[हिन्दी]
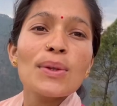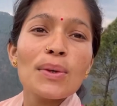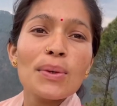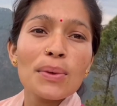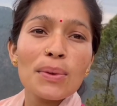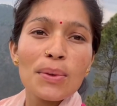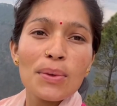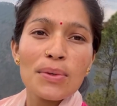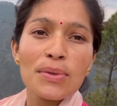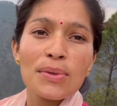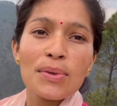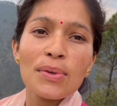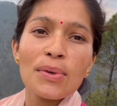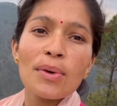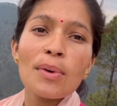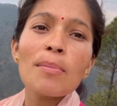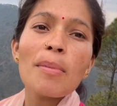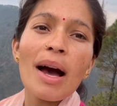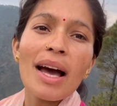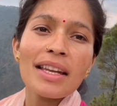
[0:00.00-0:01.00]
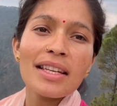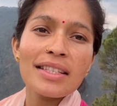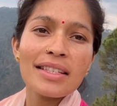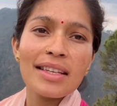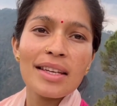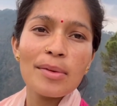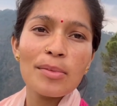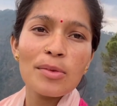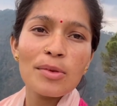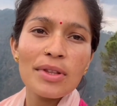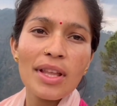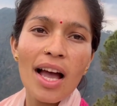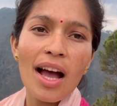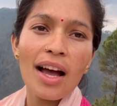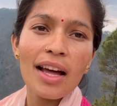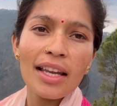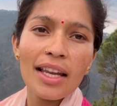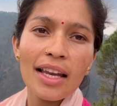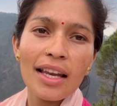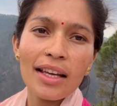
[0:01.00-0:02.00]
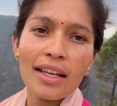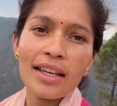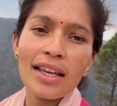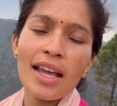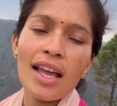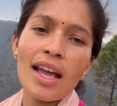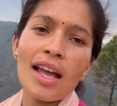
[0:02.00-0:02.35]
तो दोस्तों बारिश की बूंदें आने लग गए